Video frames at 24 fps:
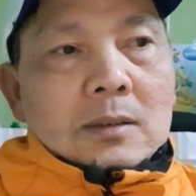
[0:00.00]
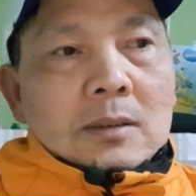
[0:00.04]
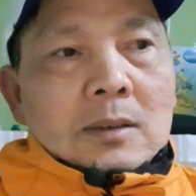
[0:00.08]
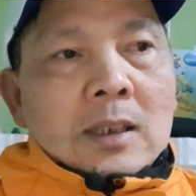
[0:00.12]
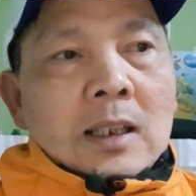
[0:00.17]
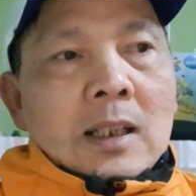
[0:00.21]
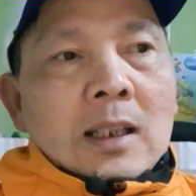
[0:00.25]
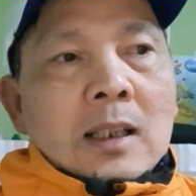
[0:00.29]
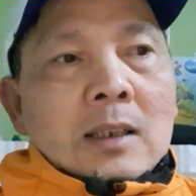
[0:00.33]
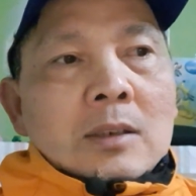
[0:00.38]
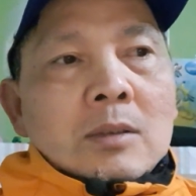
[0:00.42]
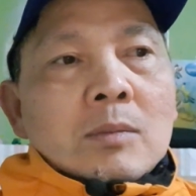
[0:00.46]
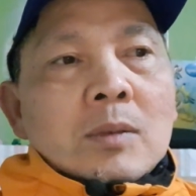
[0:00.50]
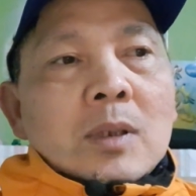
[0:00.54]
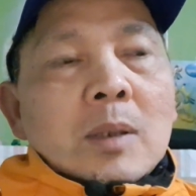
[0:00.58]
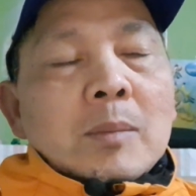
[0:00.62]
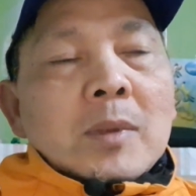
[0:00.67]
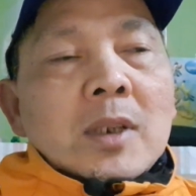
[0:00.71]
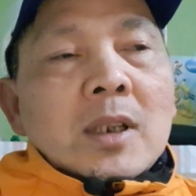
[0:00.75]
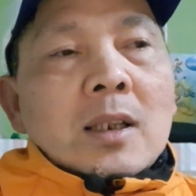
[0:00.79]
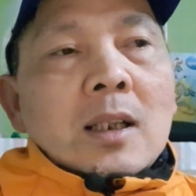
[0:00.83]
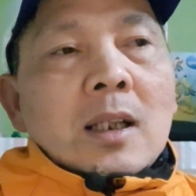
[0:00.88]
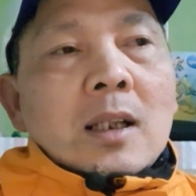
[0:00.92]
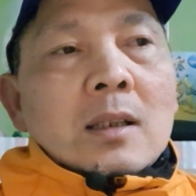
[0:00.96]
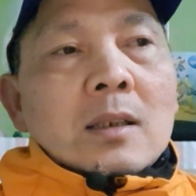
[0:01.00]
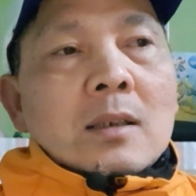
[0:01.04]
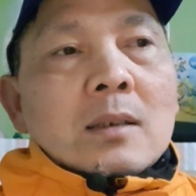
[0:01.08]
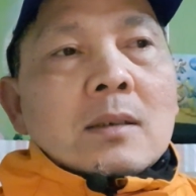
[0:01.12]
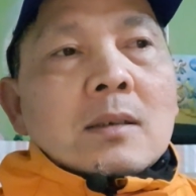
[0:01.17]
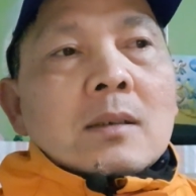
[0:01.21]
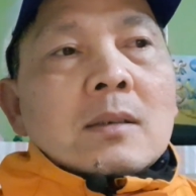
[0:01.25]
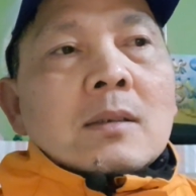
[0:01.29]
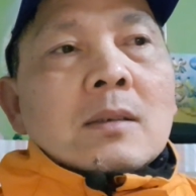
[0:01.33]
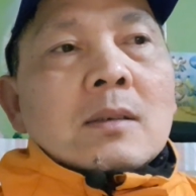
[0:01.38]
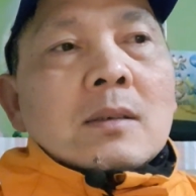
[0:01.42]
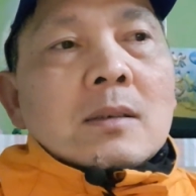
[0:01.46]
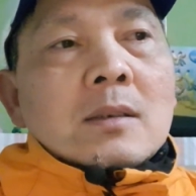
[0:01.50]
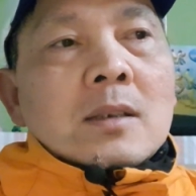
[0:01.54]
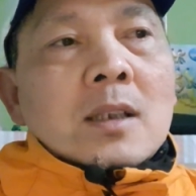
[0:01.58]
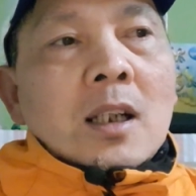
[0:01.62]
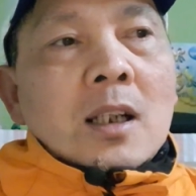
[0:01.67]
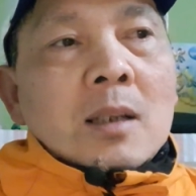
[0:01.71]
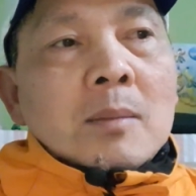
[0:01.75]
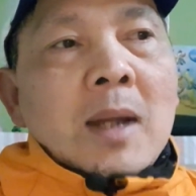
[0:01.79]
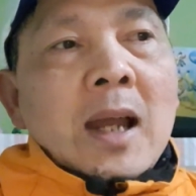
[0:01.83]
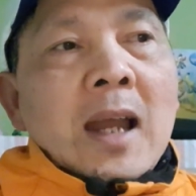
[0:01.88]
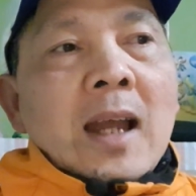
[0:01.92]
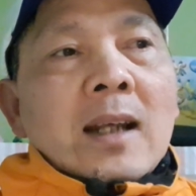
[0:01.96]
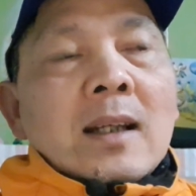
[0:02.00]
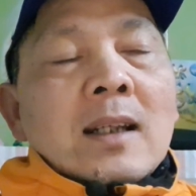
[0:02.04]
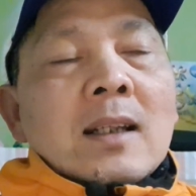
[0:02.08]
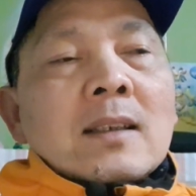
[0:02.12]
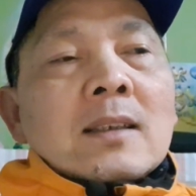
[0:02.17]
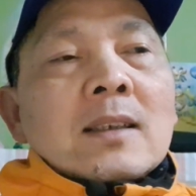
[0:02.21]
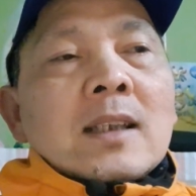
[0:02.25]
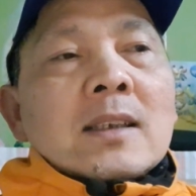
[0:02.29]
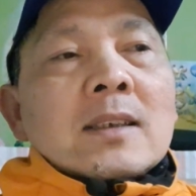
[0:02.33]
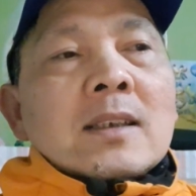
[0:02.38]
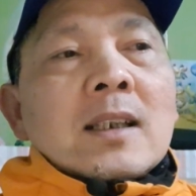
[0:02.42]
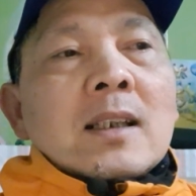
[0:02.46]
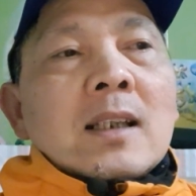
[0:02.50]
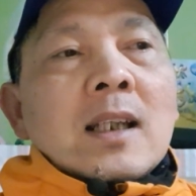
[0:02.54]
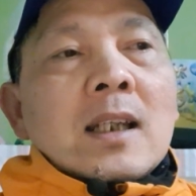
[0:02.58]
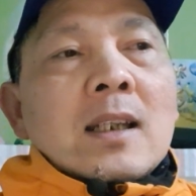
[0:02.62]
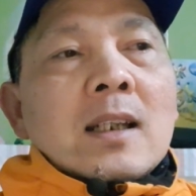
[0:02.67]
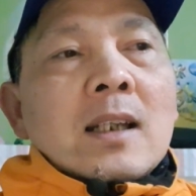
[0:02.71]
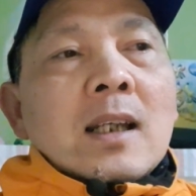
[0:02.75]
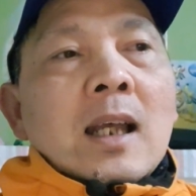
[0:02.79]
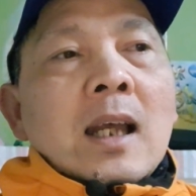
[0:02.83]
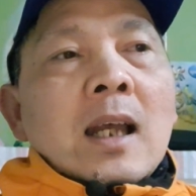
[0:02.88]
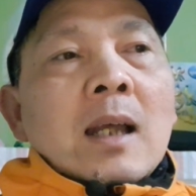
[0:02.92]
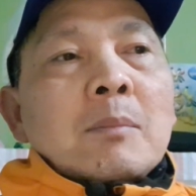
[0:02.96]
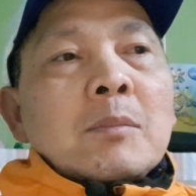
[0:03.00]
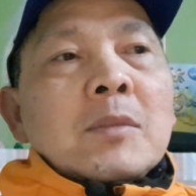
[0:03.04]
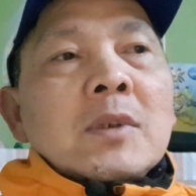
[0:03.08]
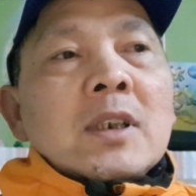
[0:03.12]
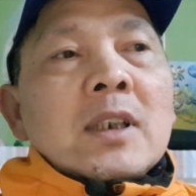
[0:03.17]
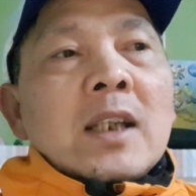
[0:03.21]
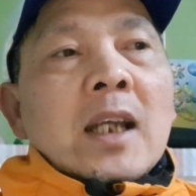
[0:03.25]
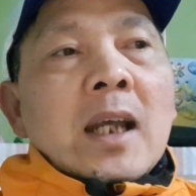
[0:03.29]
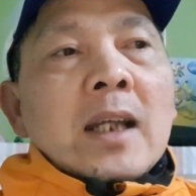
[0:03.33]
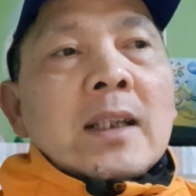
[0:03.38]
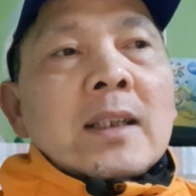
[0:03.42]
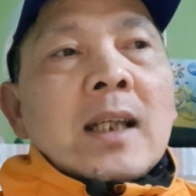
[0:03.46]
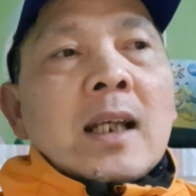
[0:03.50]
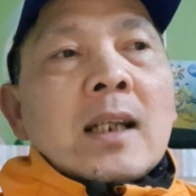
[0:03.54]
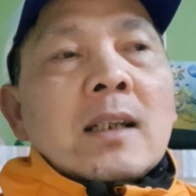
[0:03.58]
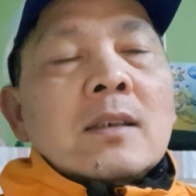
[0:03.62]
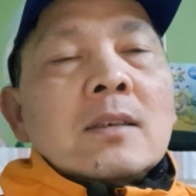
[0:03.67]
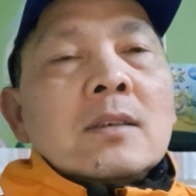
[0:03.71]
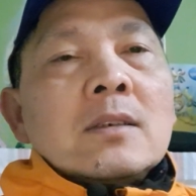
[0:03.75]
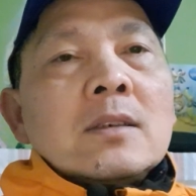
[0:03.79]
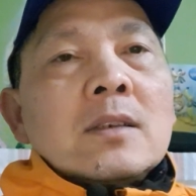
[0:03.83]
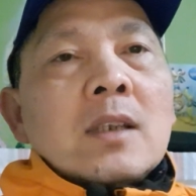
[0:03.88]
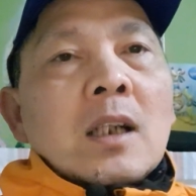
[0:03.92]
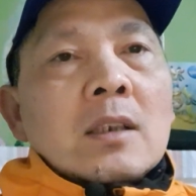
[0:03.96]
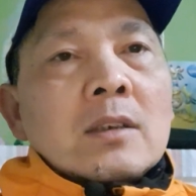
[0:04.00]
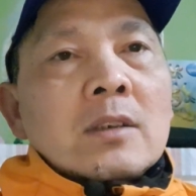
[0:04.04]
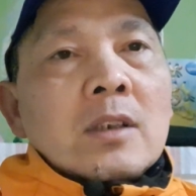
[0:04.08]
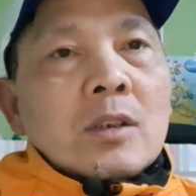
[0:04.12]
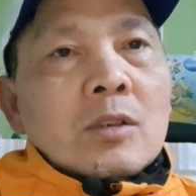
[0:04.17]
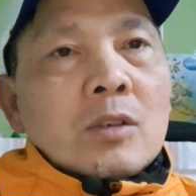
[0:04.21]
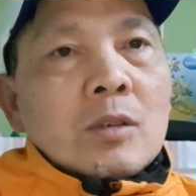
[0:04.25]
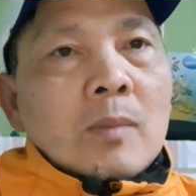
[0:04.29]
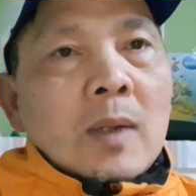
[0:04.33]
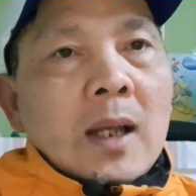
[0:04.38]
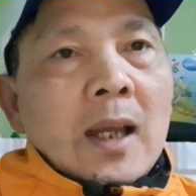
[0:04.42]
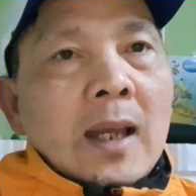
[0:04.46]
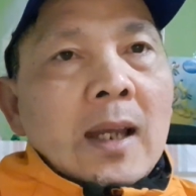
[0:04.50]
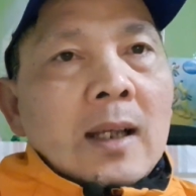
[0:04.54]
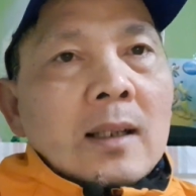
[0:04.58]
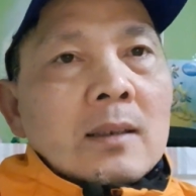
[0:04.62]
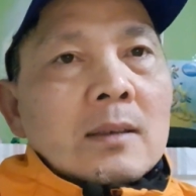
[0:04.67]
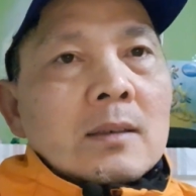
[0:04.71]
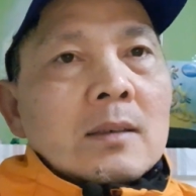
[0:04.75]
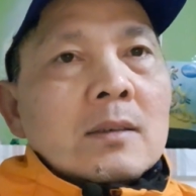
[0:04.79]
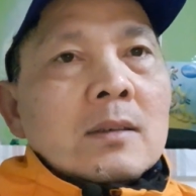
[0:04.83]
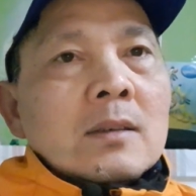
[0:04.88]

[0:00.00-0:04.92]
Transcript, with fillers: Vậy là chúng ta biết là cơ bản là người ta sẽ lấy là 12 tháng lương gần nhất của bạn,